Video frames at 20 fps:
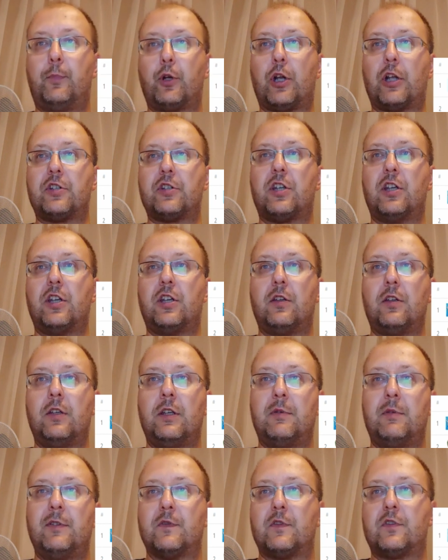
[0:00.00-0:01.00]

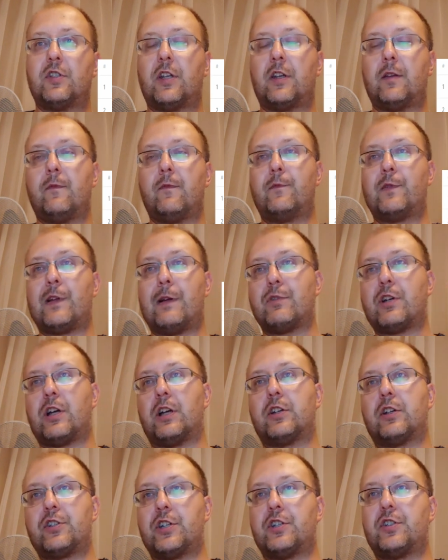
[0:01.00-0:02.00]
porażki i minus 4 w
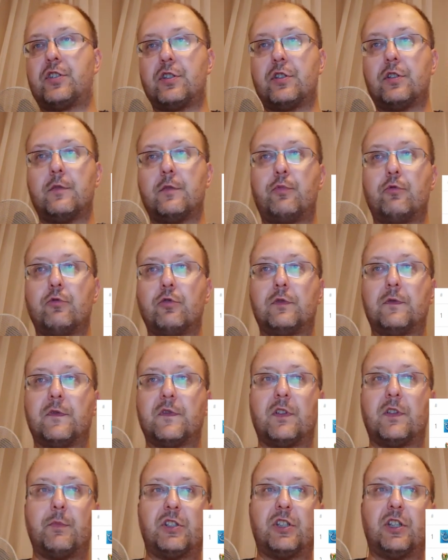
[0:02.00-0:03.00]
ramkach 6
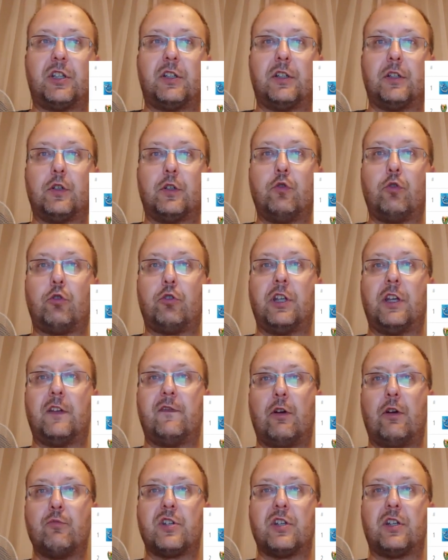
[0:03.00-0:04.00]
punktów zdobytych.
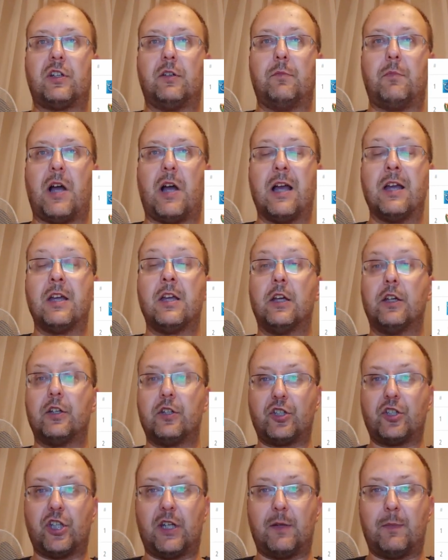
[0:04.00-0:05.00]
Górnik Wałbrzych ma
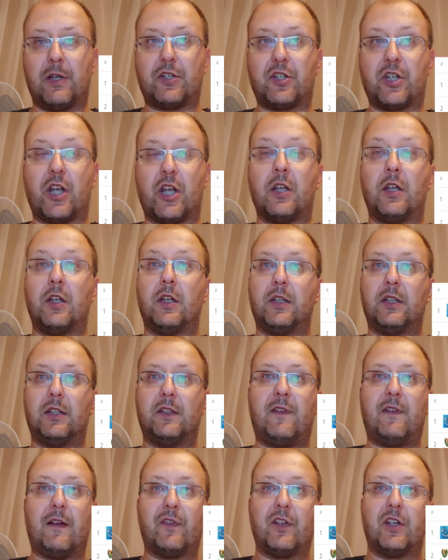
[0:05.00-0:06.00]
4 mecze,
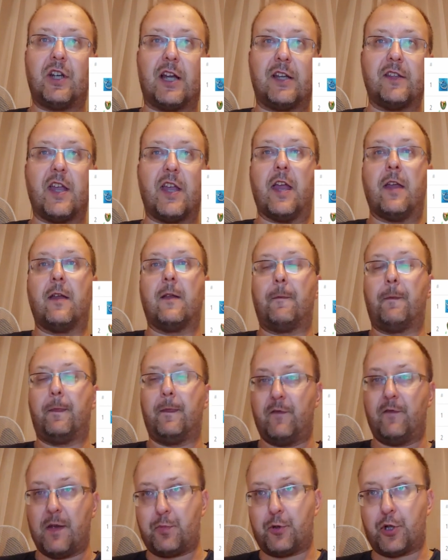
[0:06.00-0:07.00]
2 wygrane,
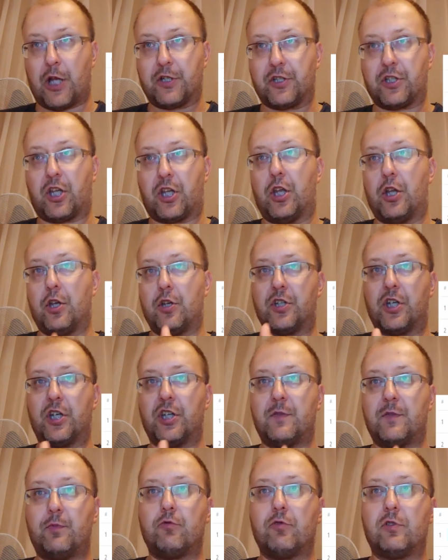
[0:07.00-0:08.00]
Dwie porażki,
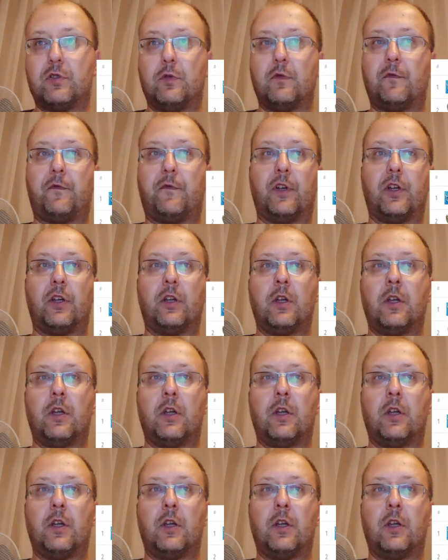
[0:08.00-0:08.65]
sześć punktów.